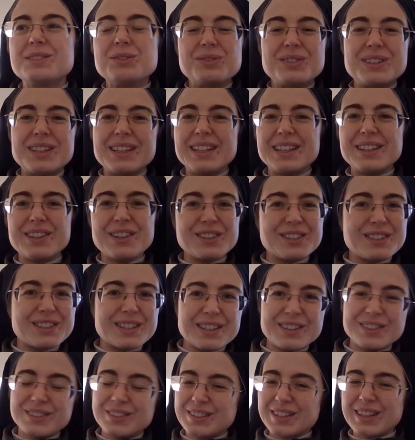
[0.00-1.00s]
tutte le
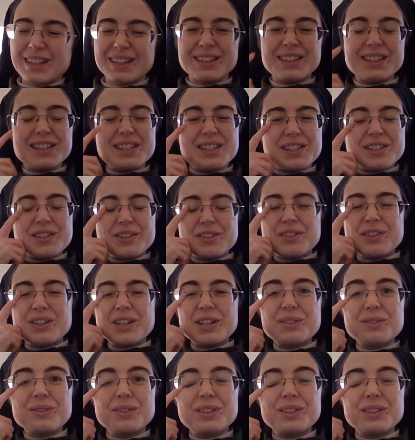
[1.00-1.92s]
nostre contraddizioni,